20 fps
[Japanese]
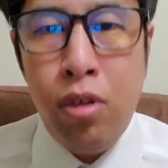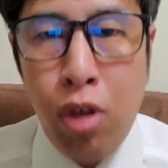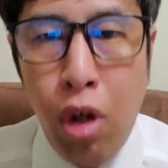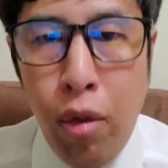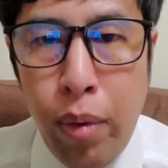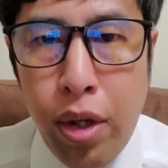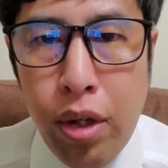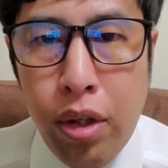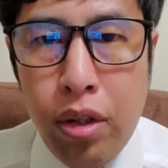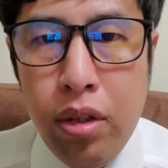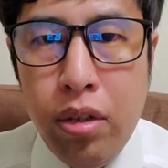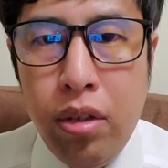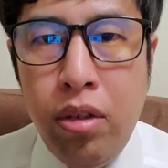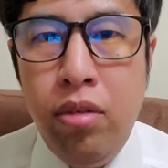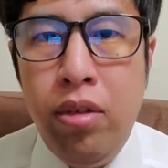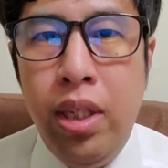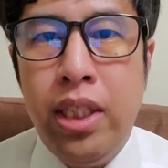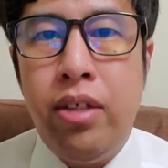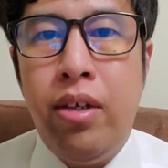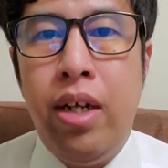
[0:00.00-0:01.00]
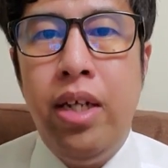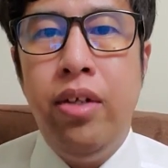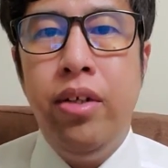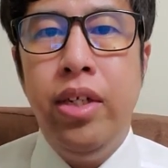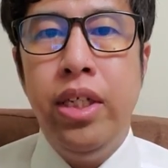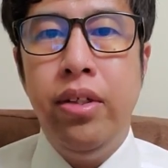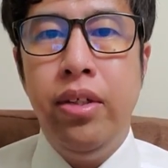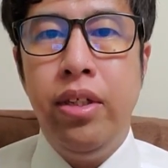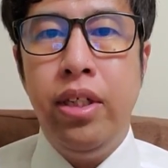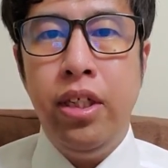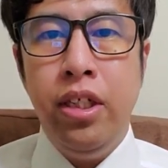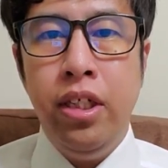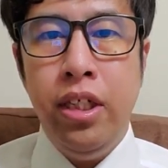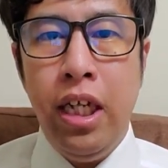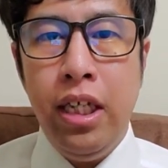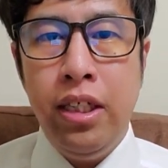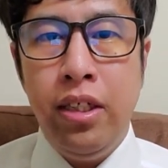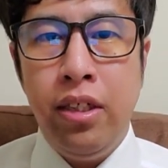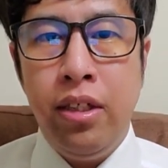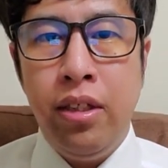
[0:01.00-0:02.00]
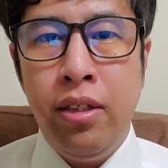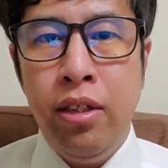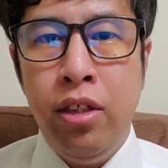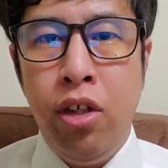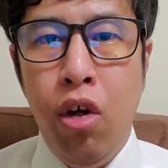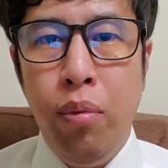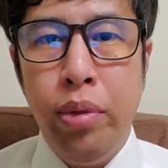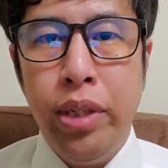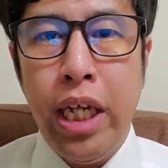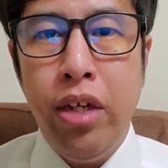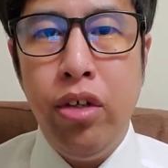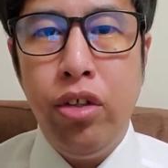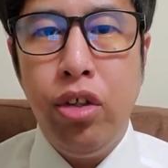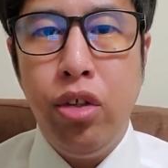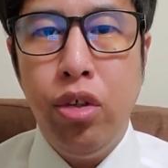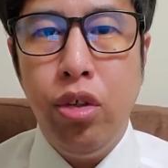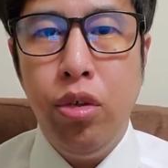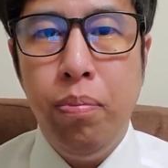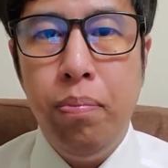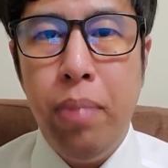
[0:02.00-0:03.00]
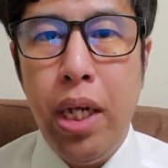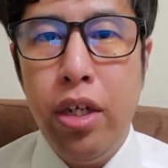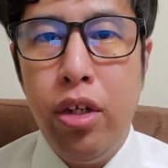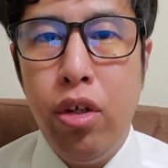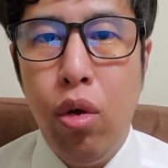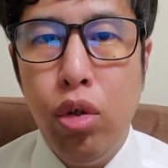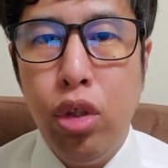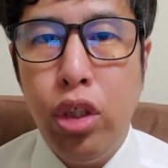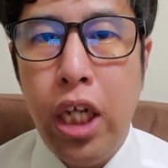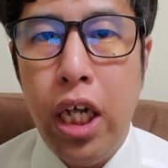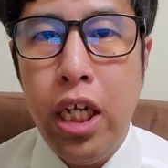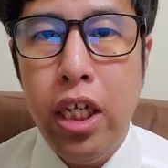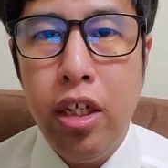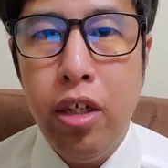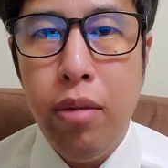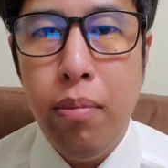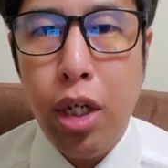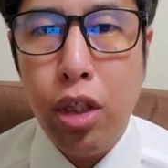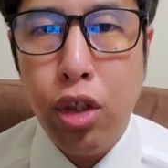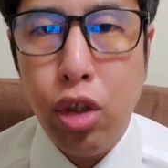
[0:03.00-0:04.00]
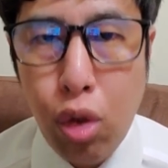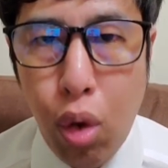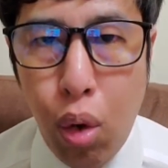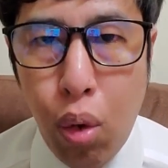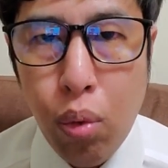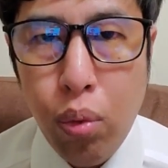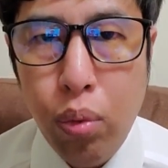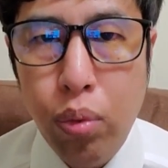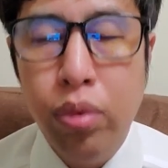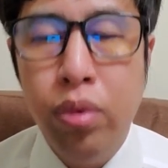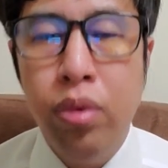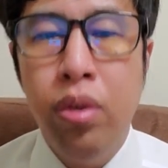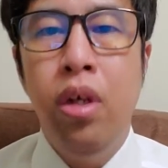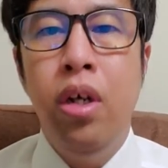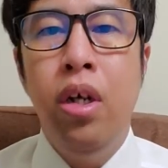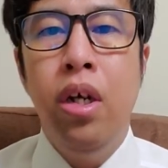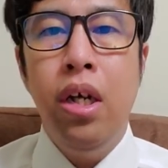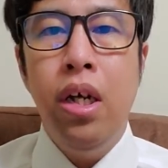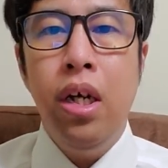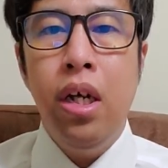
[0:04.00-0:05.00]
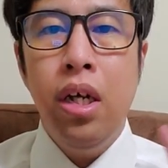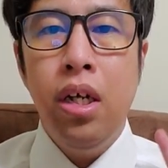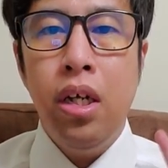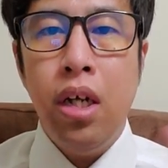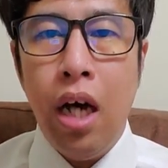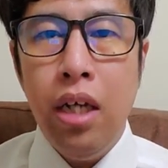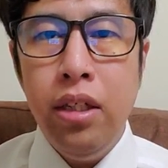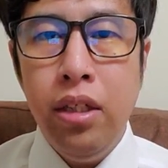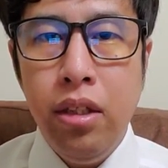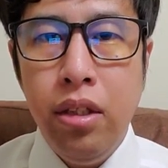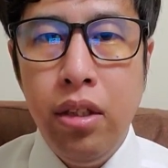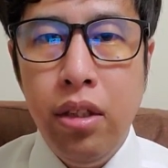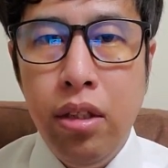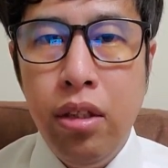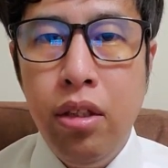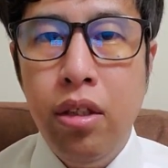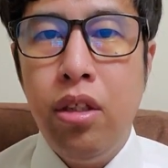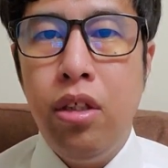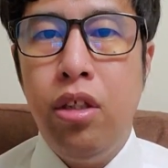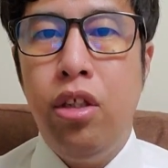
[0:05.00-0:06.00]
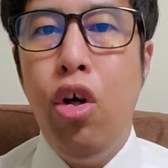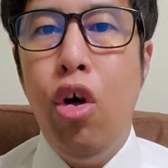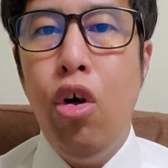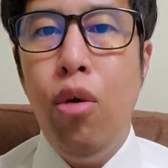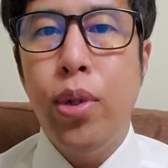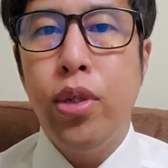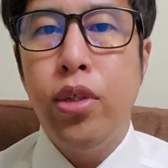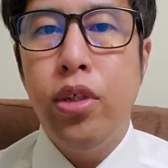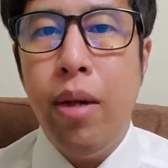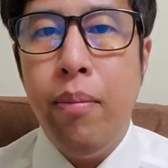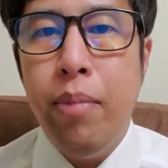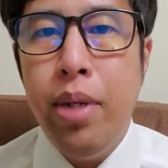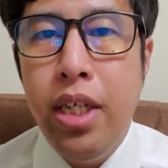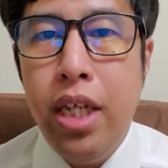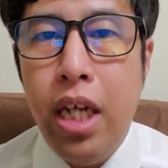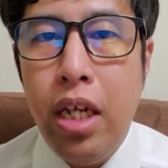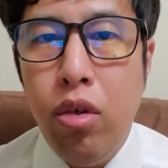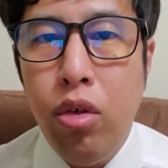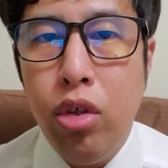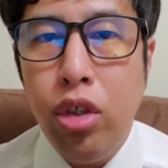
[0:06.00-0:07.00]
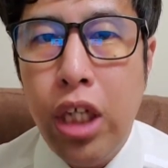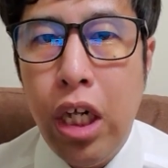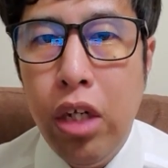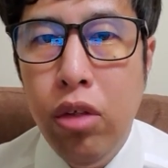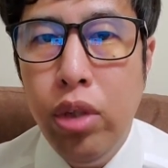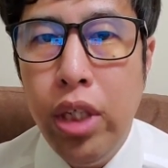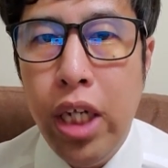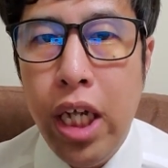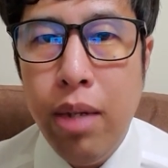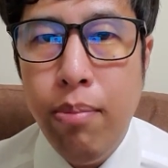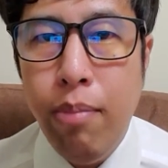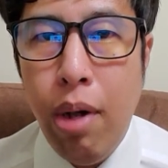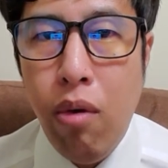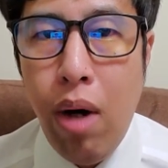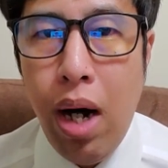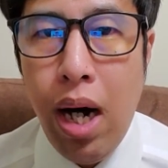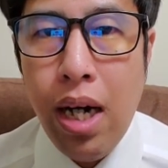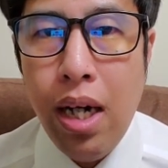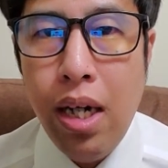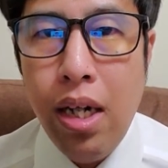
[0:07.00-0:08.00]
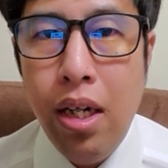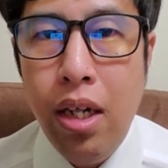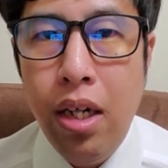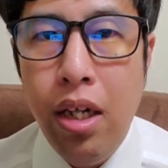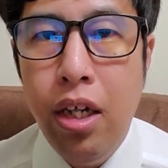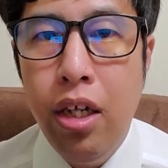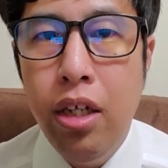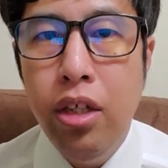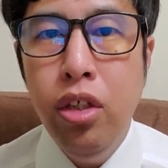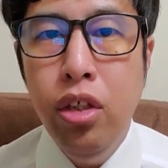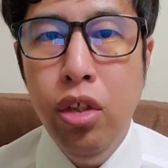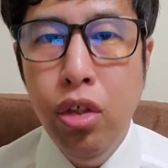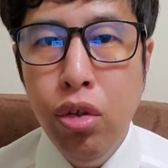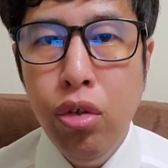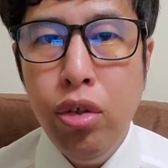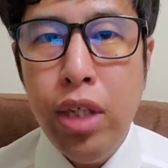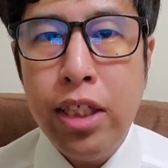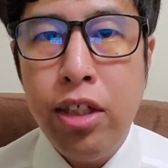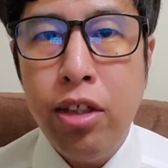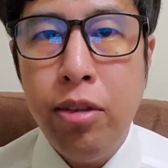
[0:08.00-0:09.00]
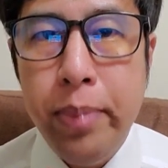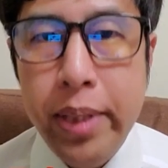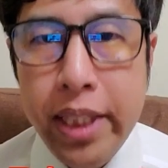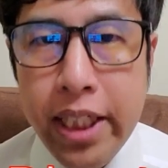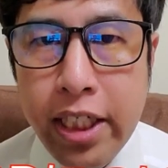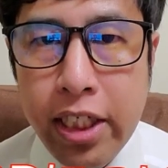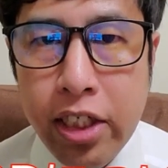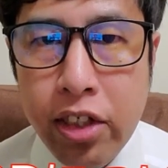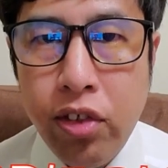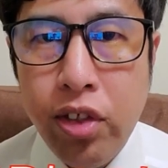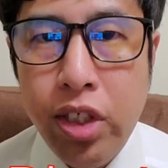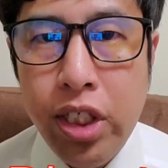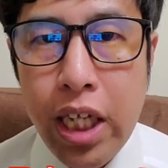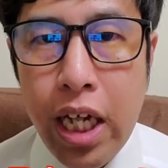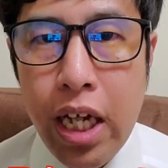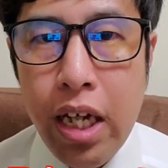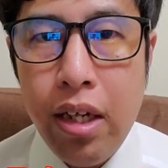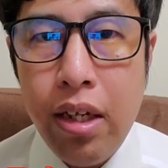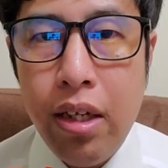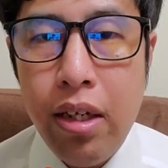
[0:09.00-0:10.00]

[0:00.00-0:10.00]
どうも、ウエストランド井口です。今日も楽しく勉強していきましょう。はい。今日僕がみんなに教えるテーマは、ユーエスビー について。